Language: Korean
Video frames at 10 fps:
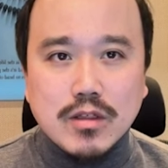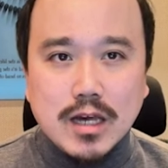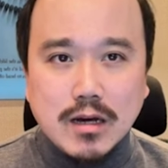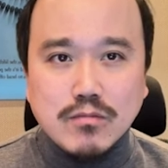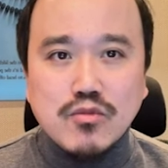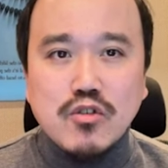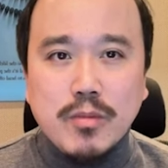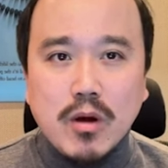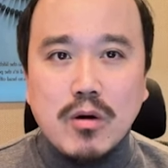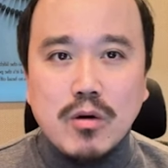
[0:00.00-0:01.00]

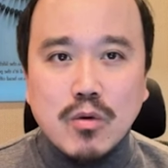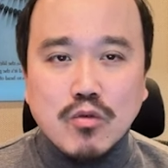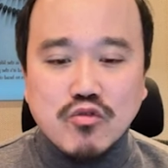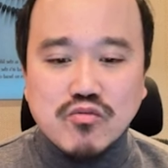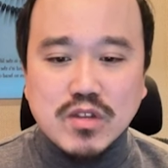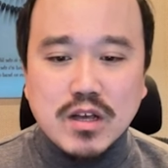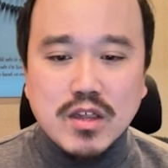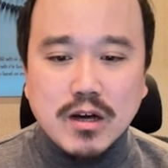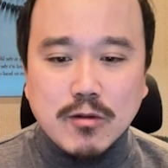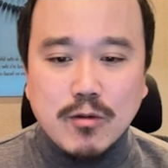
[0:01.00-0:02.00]
작물별로
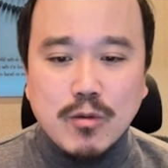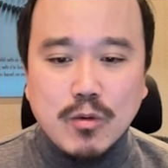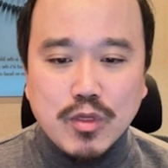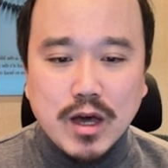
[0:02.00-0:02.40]
구분하지 않고